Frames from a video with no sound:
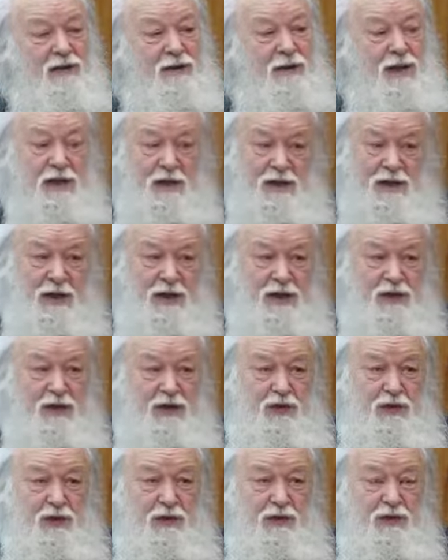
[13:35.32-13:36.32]
я читал
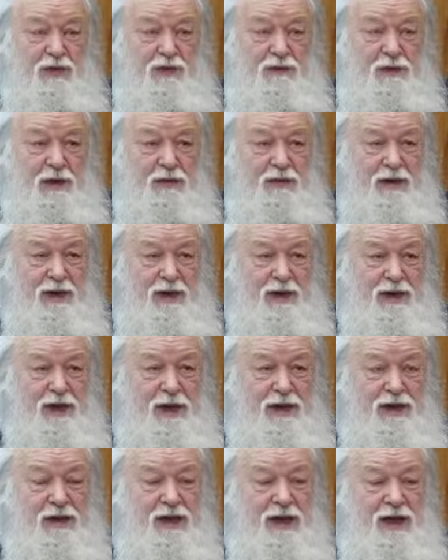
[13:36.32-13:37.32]
такой пример,
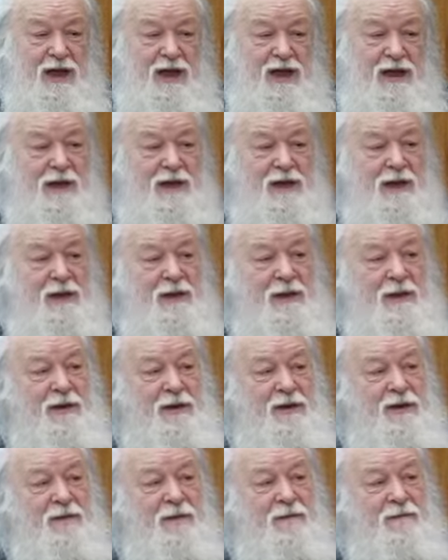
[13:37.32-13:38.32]
когда
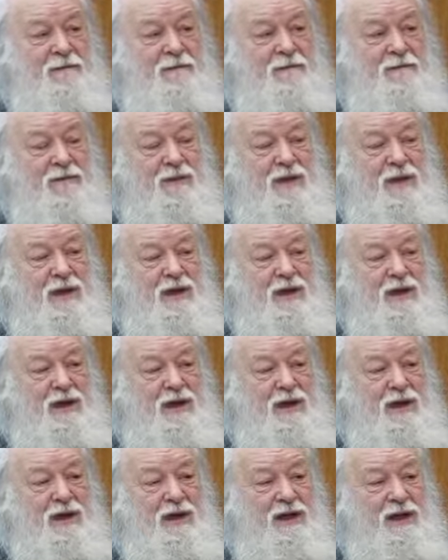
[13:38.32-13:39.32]

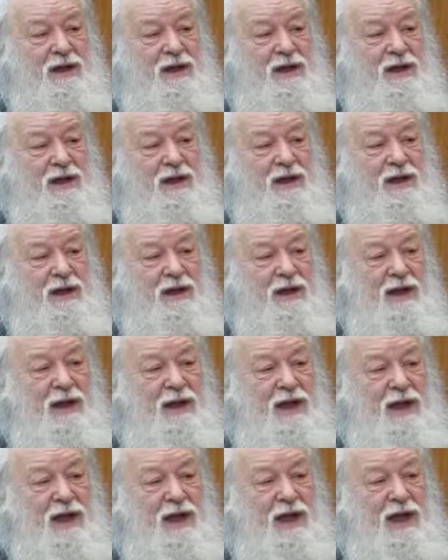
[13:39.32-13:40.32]
э,
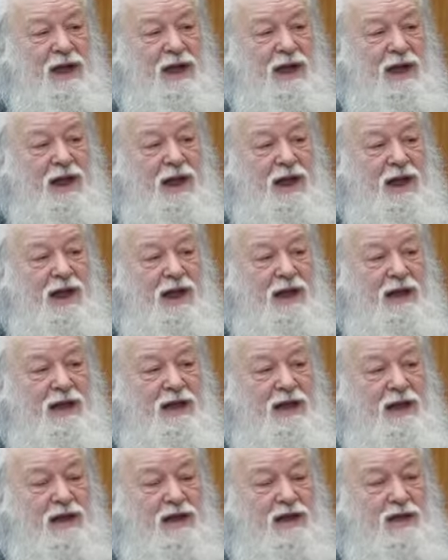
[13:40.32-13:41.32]

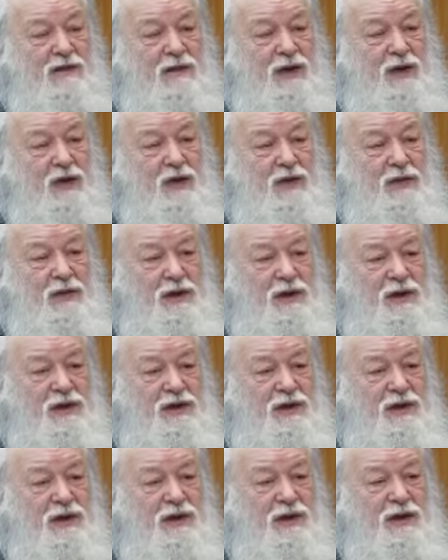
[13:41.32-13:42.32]
значит, в одном
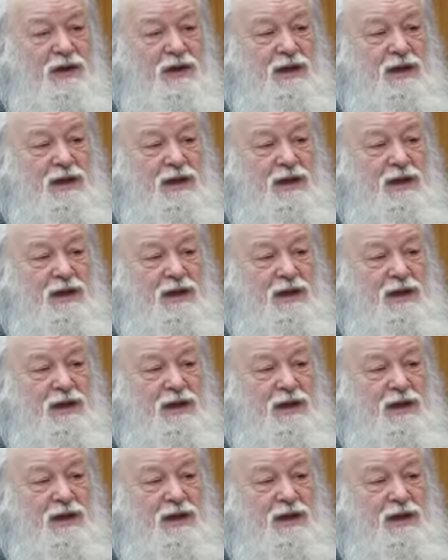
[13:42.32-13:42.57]
месте